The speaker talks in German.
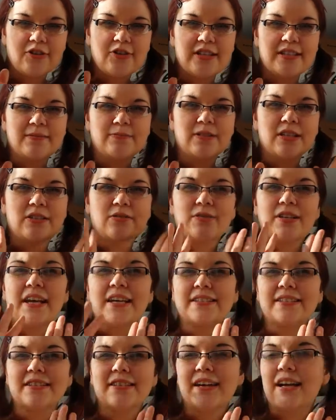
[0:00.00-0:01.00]
heute ist wieder so ein
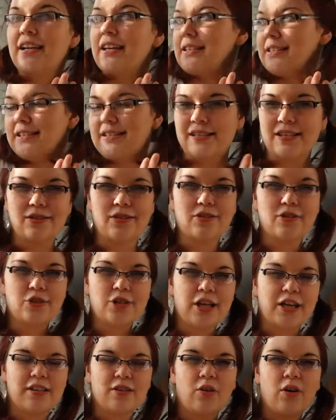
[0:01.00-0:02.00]
heißer Tag, ihr seht, die Sonne
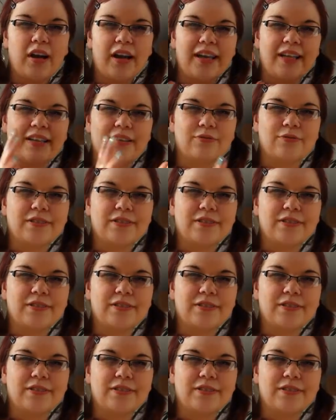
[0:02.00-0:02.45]
scheint auch rein